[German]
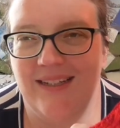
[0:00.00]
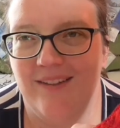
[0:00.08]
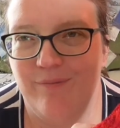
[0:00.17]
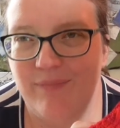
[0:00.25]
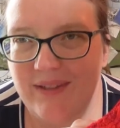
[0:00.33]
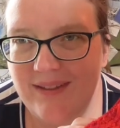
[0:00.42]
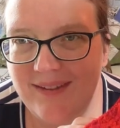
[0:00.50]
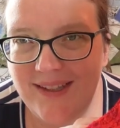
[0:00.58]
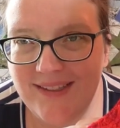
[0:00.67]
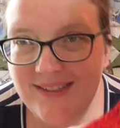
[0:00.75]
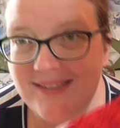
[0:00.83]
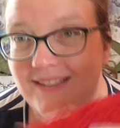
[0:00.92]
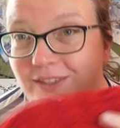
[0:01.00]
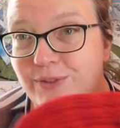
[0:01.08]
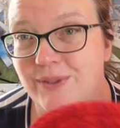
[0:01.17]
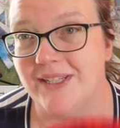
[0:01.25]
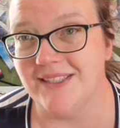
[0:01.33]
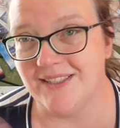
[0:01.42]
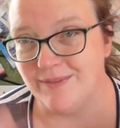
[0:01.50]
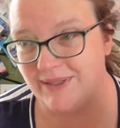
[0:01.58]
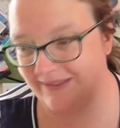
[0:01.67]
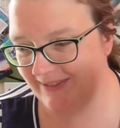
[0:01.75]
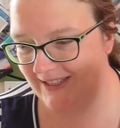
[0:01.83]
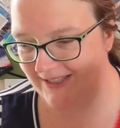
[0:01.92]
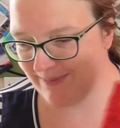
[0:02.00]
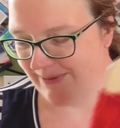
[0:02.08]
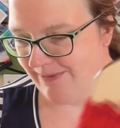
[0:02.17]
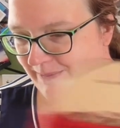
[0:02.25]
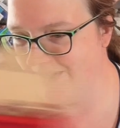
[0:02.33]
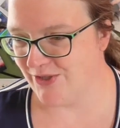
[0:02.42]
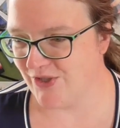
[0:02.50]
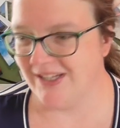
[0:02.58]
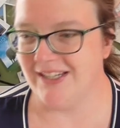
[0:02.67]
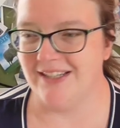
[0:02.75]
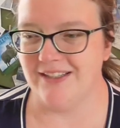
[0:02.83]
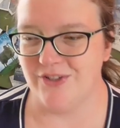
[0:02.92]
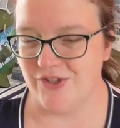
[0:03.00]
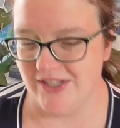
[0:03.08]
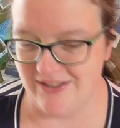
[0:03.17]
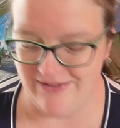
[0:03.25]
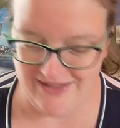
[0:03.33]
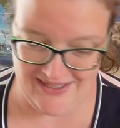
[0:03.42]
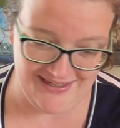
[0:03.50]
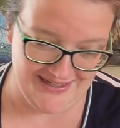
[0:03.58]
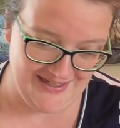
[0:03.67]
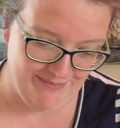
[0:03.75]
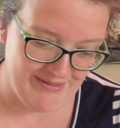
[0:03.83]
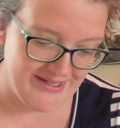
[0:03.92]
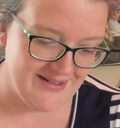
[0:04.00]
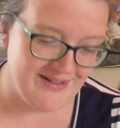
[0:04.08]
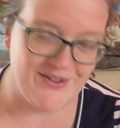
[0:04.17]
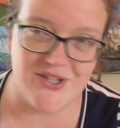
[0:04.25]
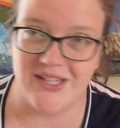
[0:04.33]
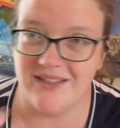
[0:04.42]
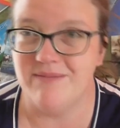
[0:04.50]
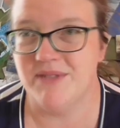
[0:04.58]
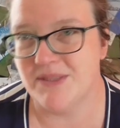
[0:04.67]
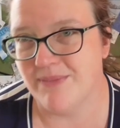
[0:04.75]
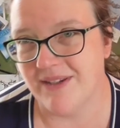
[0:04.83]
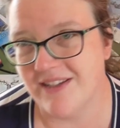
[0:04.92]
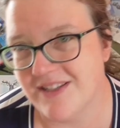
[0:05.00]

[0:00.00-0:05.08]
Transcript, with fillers: ja, ich kann das natürlich. Ich meine, jedes Mal, wenn man eine Strickjacke strickt und hinterher die Blende anstrickt, dann muss